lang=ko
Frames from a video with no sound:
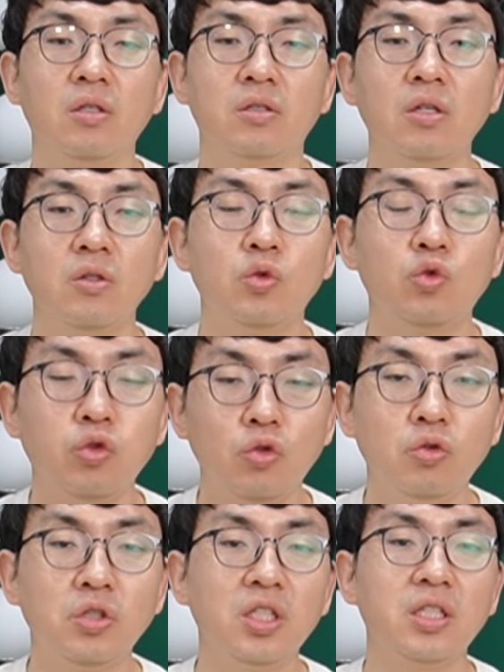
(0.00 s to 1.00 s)
저는
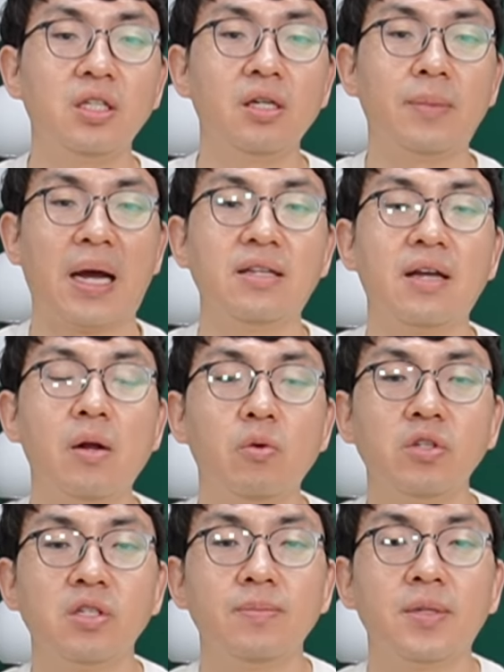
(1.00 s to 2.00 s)
축구 지식을 많이
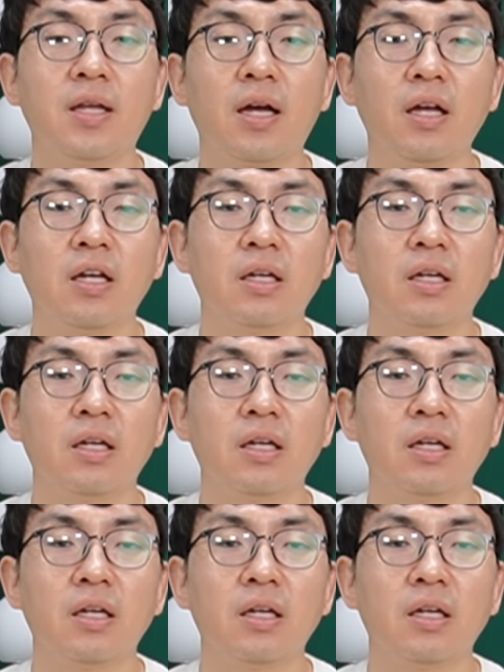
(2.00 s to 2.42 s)
알고 있습니다.